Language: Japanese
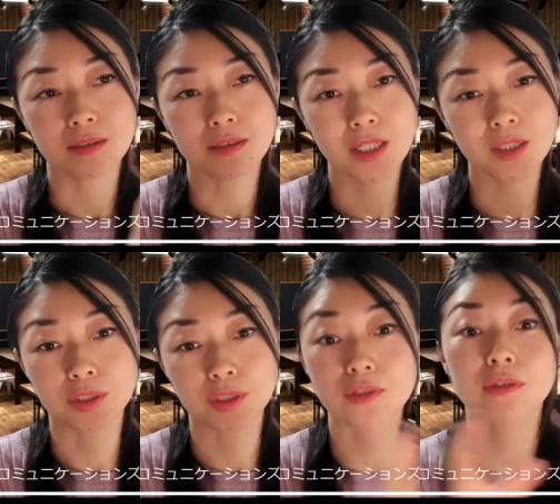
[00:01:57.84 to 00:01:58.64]
介護
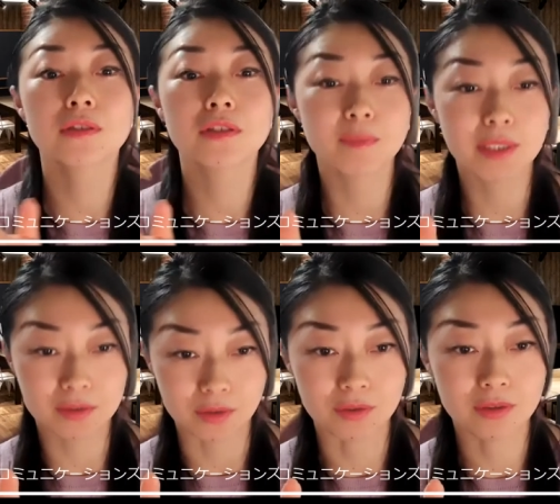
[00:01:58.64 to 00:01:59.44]
で離職をします
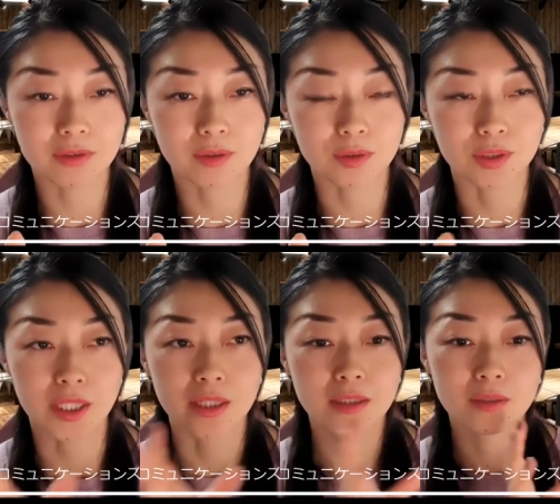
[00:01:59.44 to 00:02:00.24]
ということ
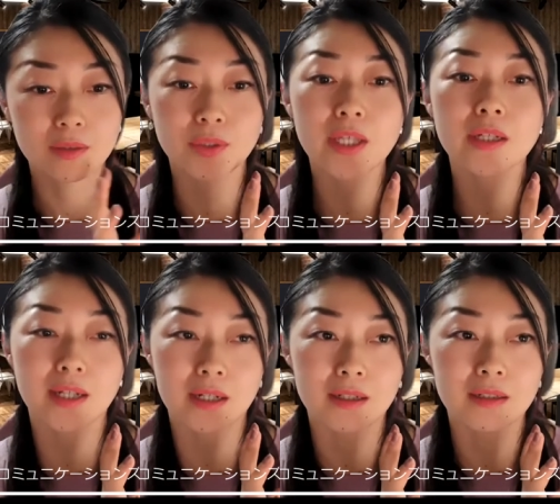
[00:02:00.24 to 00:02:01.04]
で5年
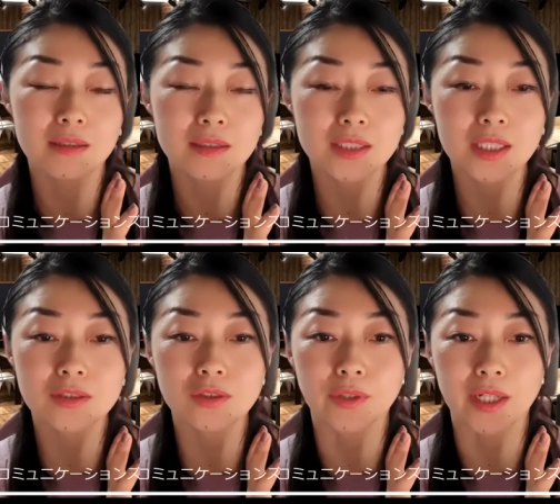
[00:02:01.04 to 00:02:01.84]
間施
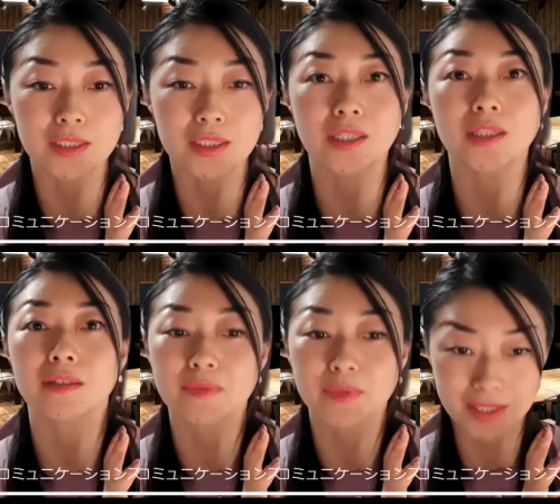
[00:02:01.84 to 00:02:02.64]
設長をやらせていただ
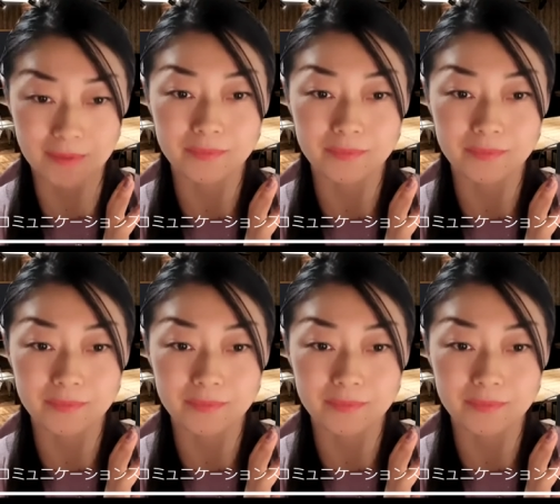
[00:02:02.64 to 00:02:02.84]
きました